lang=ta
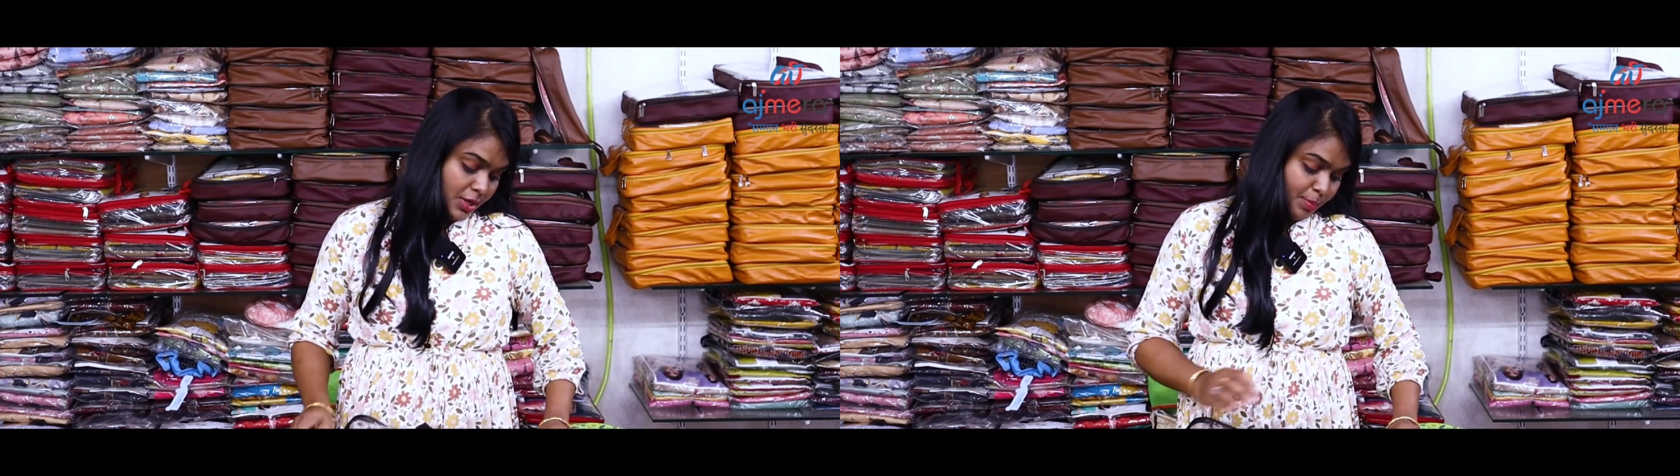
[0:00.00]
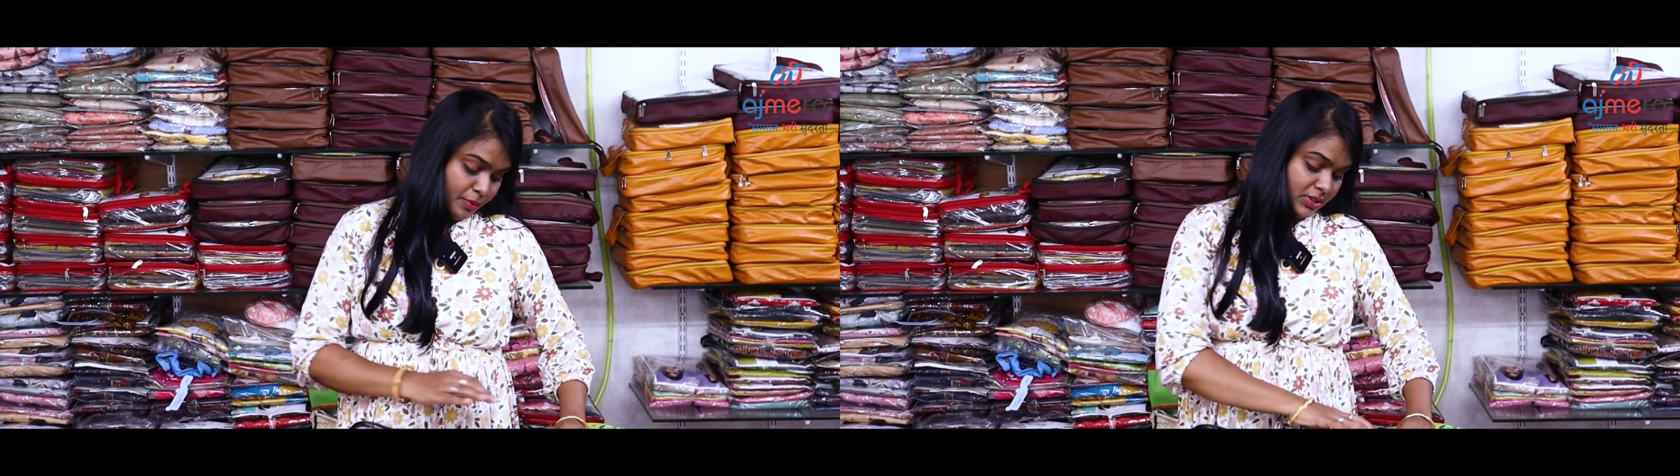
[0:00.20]

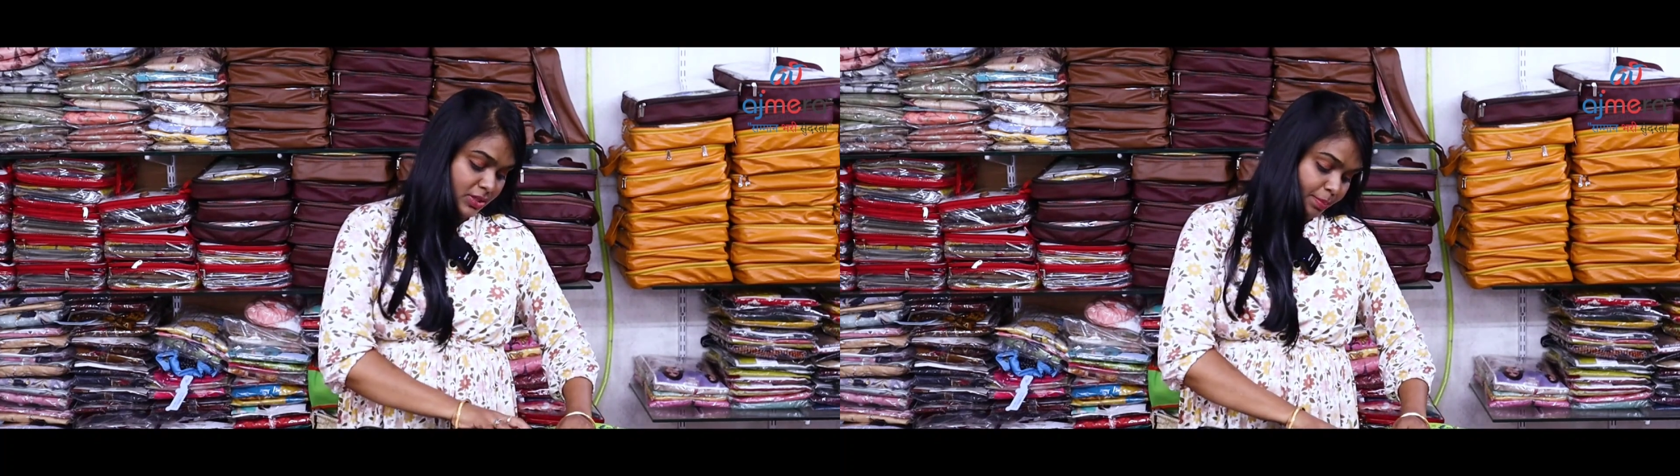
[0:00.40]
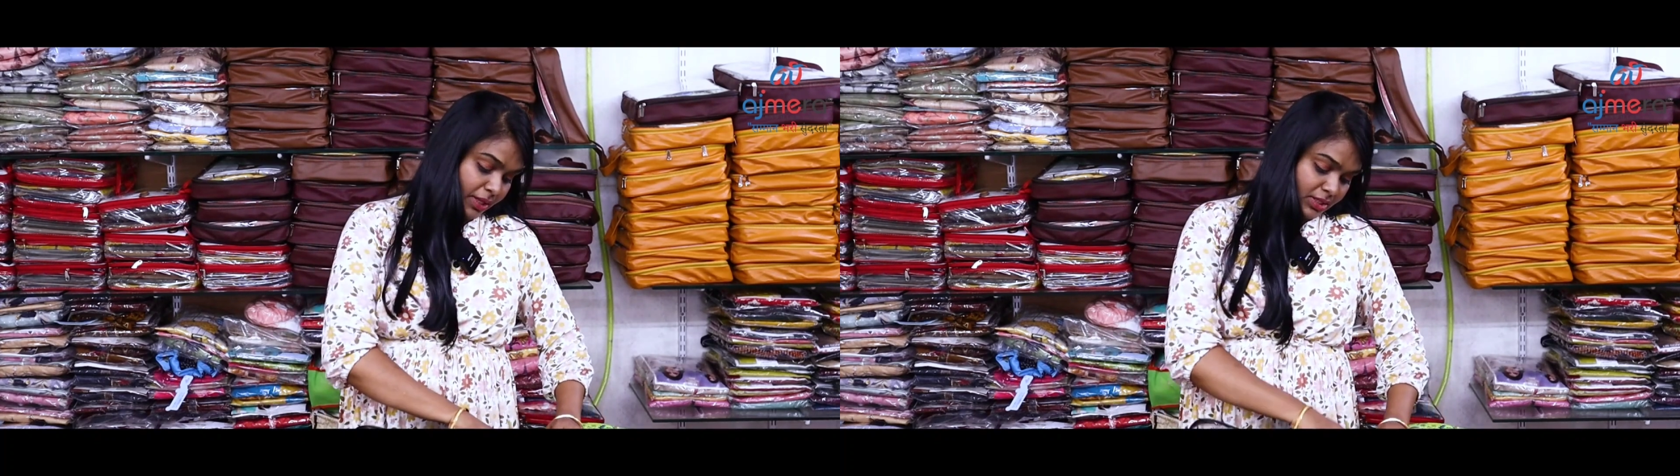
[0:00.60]
இப்போ
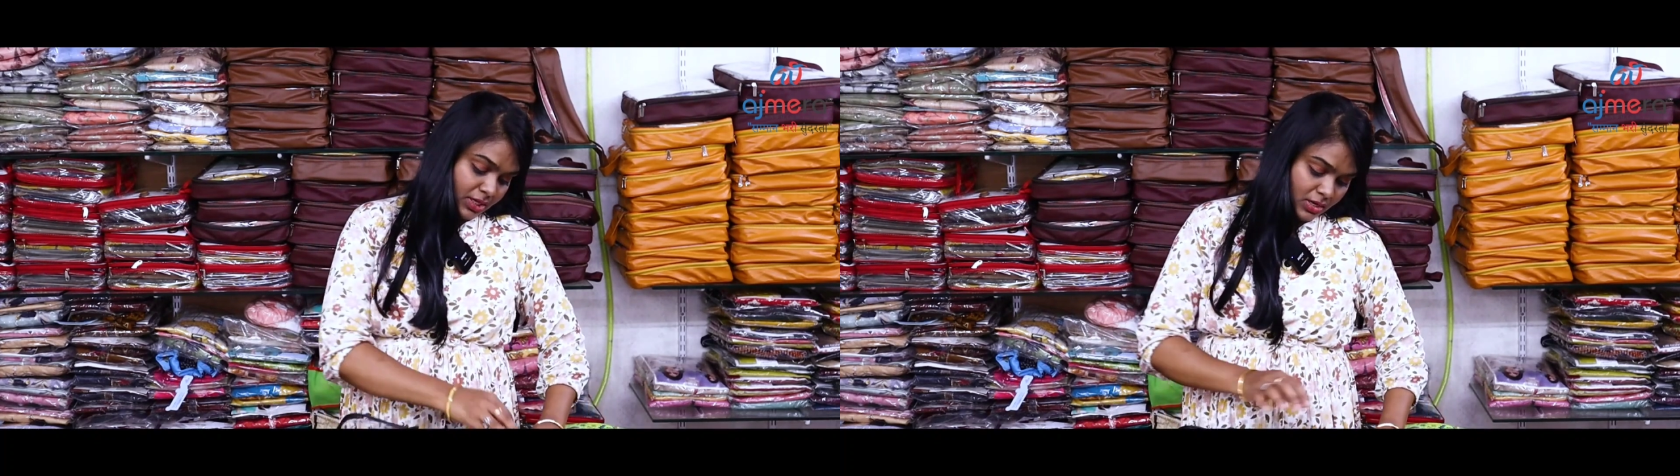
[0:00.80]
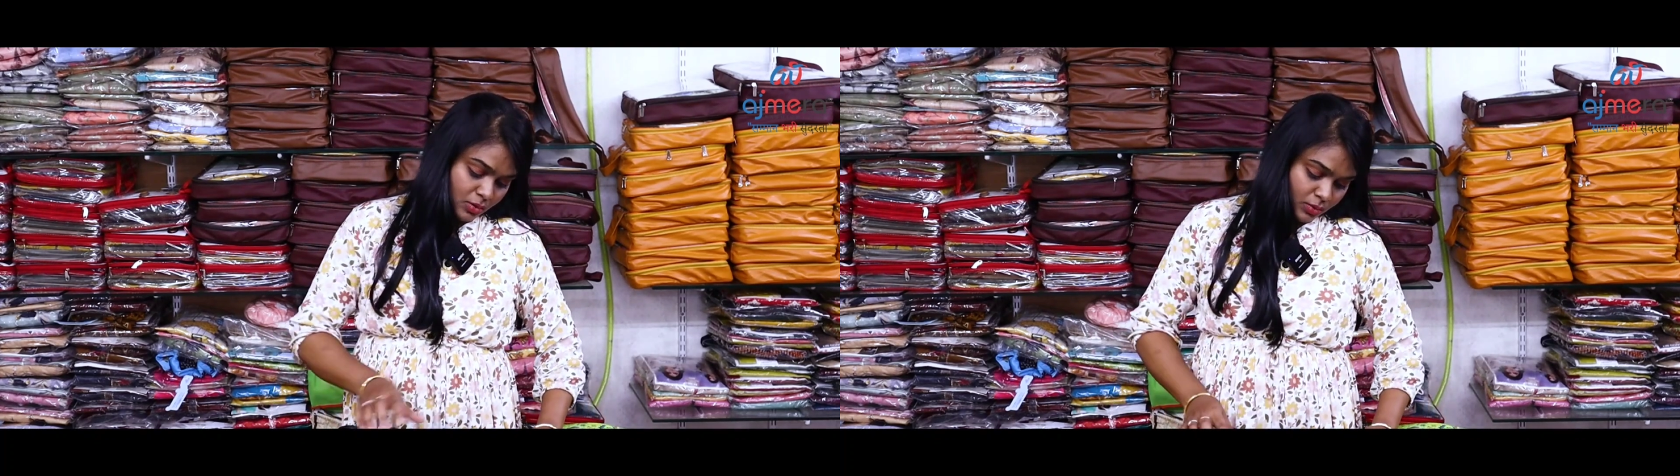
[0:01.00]
வந்து
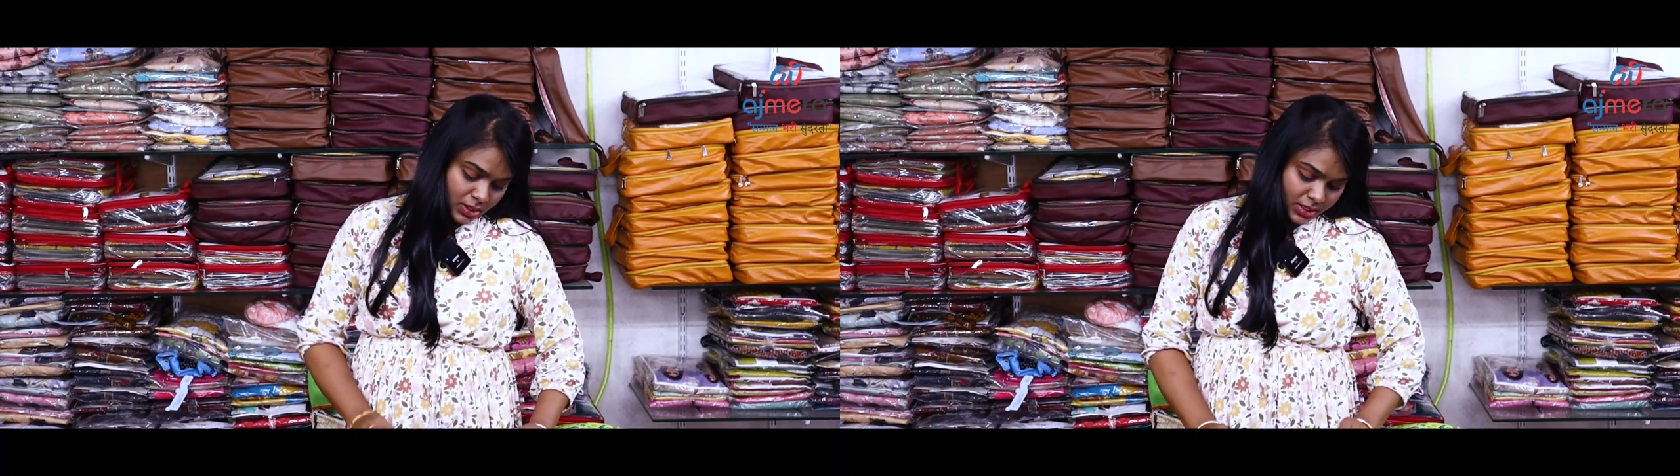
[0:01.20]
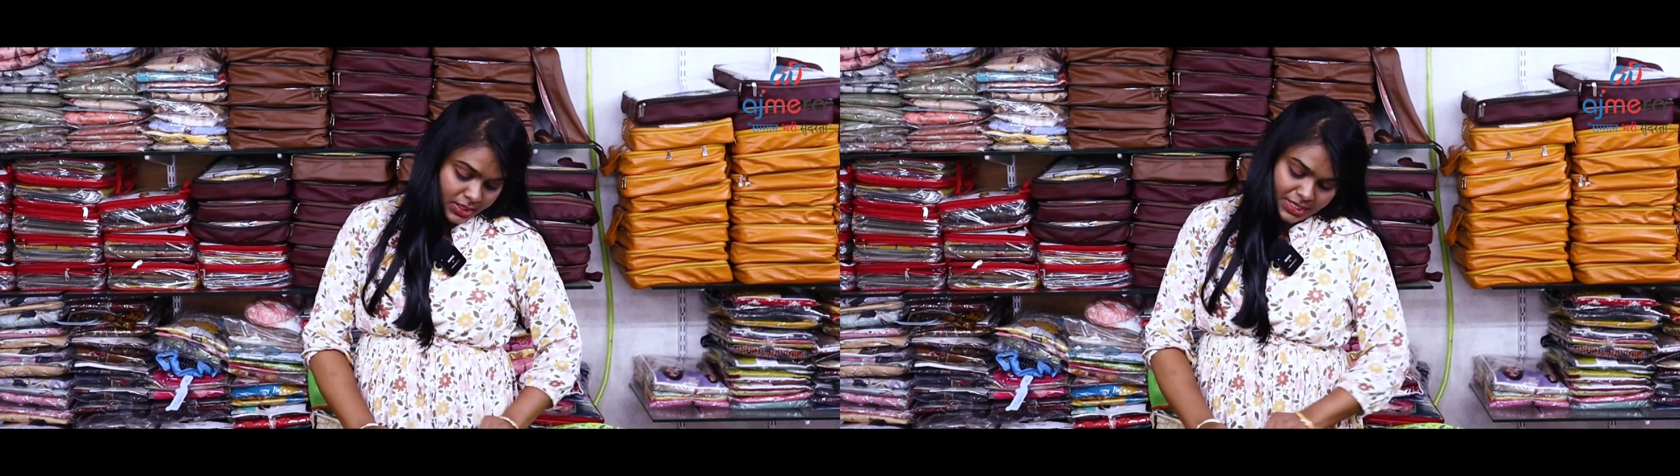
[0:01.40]
பார்த்திங்கன்னா
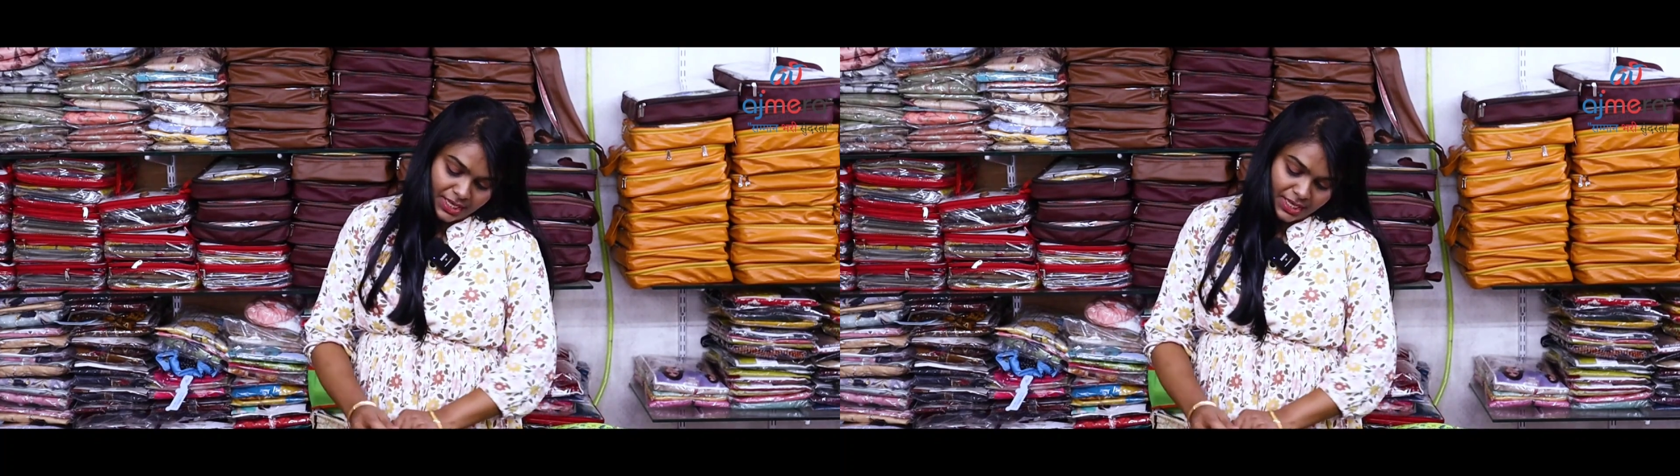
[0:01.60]
உங்களுக்கு